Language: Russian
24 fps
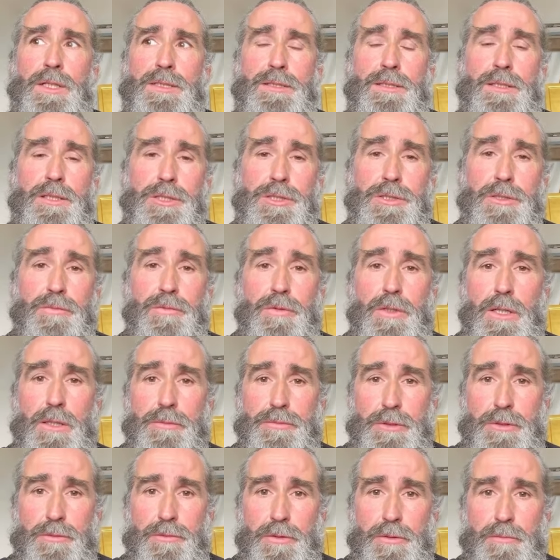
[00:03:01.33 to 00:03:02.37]
нас держит в
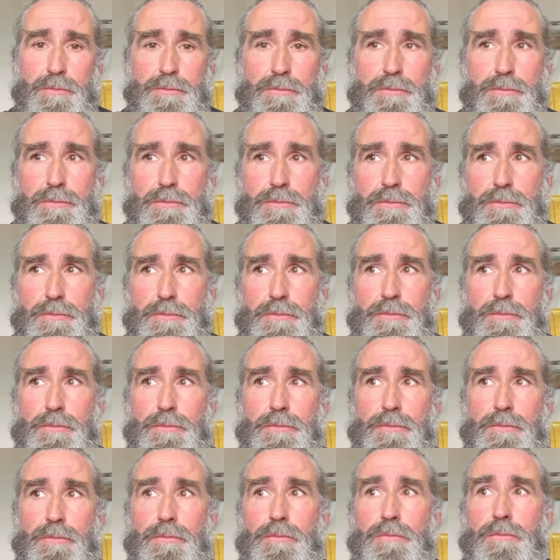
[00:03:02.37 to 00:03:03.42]
рабстве
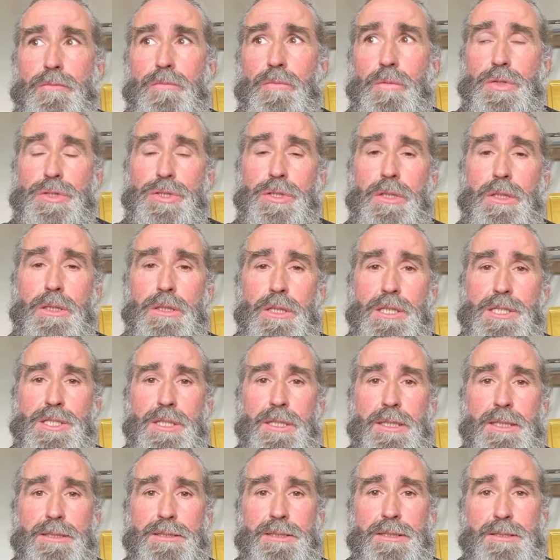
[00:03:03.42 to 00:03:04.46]
человек
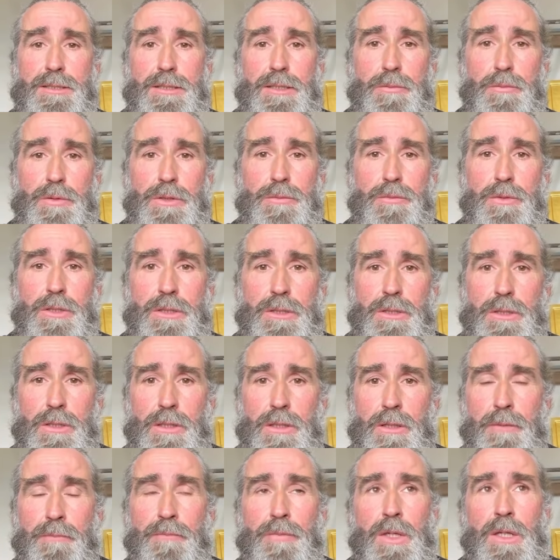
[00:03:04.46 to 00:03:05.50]
рождается семенем
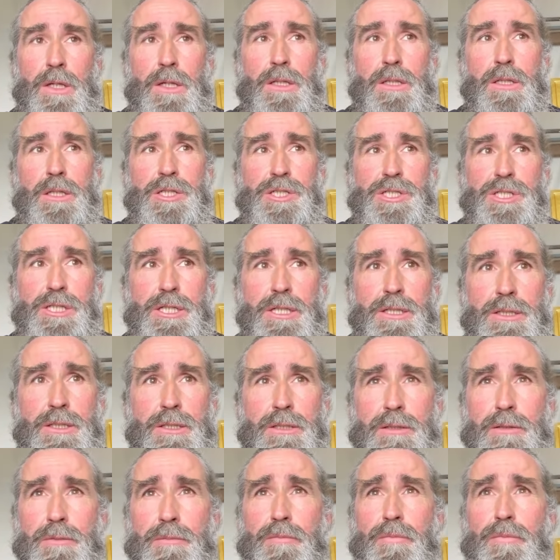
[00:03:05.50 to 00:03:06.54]
греха.
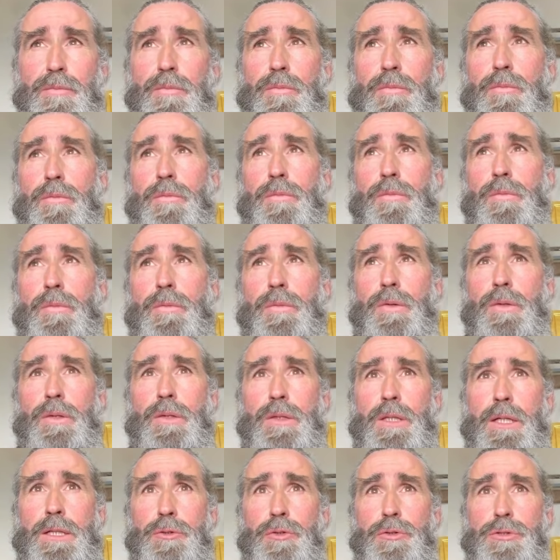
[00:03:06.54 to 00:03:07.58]
Крещение
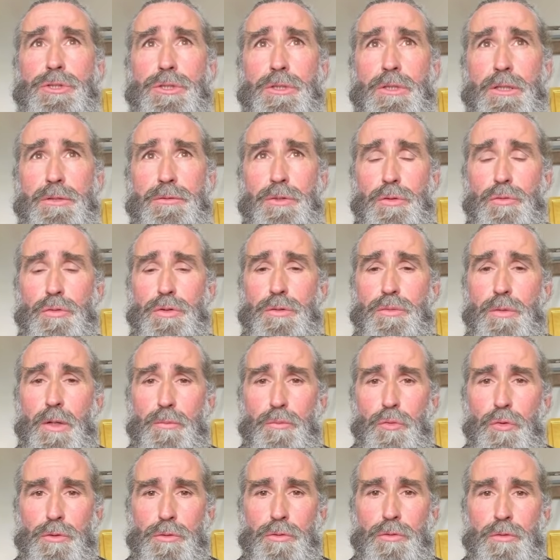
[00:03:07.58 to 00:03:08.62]
дает человеку
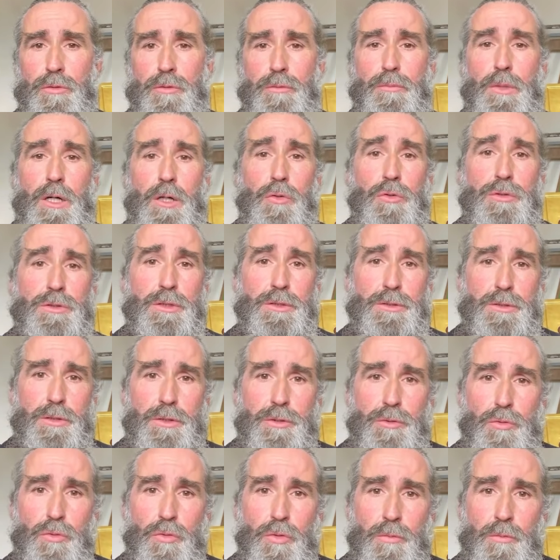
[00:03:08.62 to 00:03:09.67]
свободу бороться с
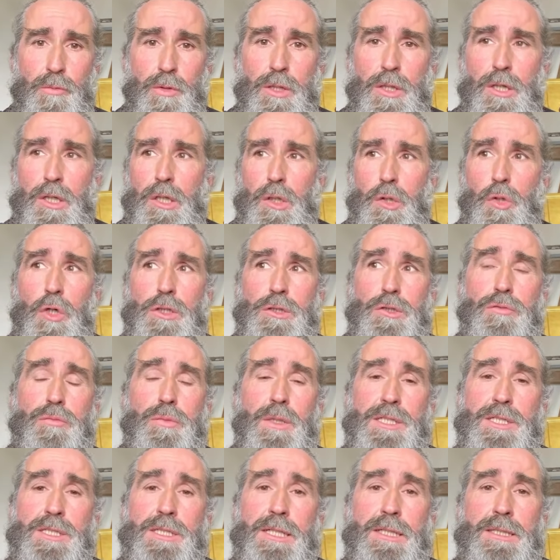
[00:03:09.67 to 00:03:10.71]
грехом, но
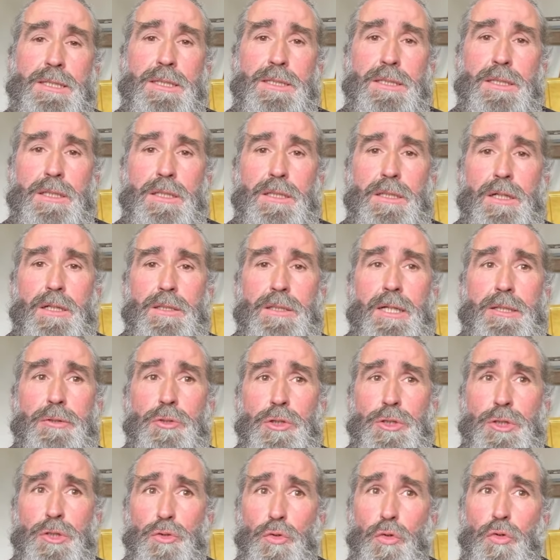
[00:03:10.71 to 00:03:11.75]
освобождение от греха
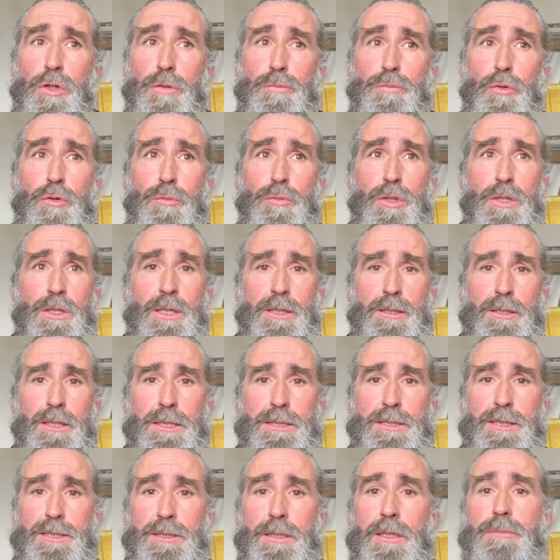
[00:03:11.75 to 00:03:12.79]
дается только по
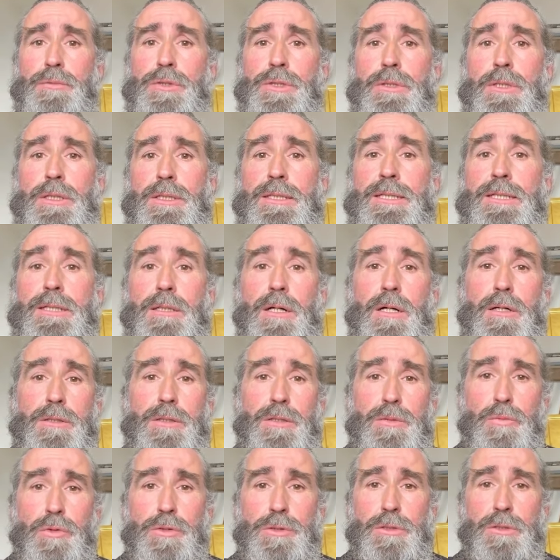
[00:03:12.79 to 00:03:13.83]
благодати. Сам человек никак
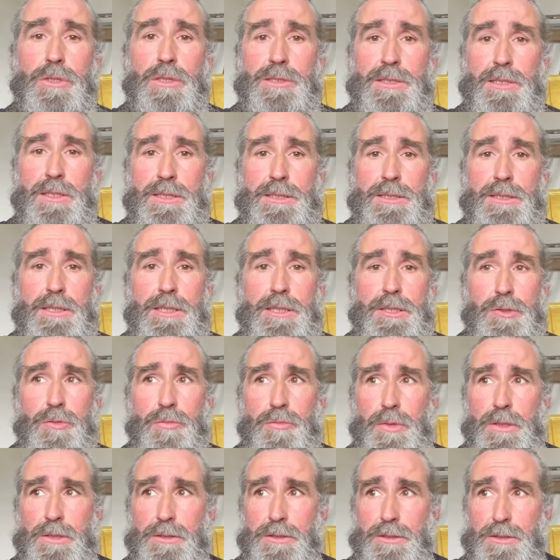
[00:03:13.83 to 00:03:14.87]
не может от страстей
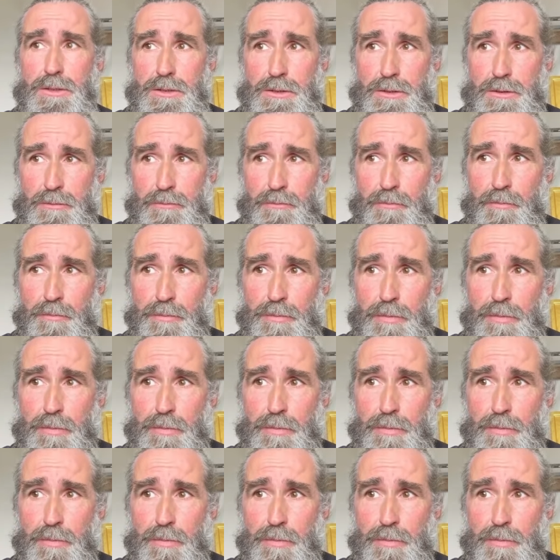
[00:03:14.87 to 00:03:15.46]
освободиться.